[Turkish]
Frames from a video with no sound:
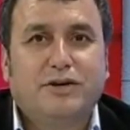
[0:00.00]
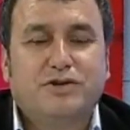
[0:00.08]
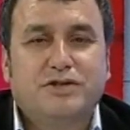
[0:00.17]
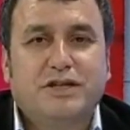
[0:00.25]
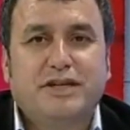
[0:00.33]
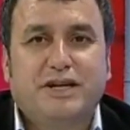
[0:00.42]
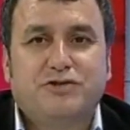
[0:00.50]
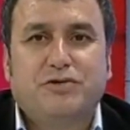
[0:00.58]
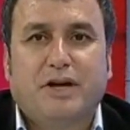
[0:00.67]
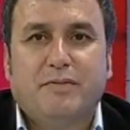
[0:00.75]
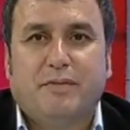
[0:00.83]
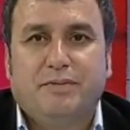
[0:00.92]
gözlerini
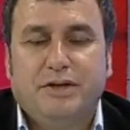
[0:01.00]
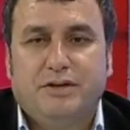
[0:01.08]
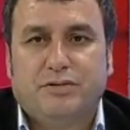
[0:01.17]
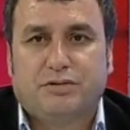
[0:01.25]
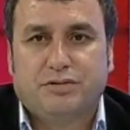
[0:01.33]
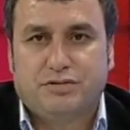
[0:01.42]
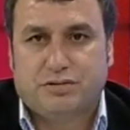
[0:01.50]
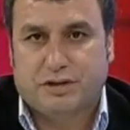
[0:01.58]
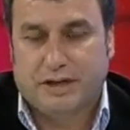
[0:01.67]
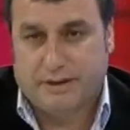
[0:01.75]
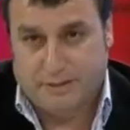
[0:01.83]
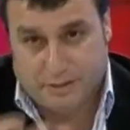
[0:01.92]
açıyor ama
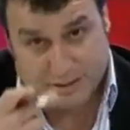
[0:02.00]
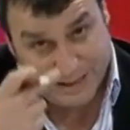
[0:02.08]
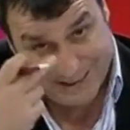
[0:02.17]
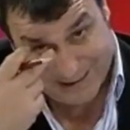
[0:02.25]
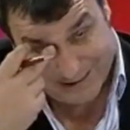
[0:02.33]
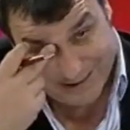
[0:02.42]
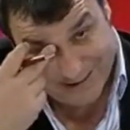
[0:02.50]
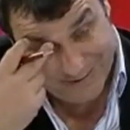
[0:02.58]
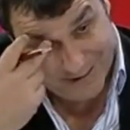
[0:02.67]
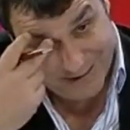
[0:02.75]
1900'de özellikle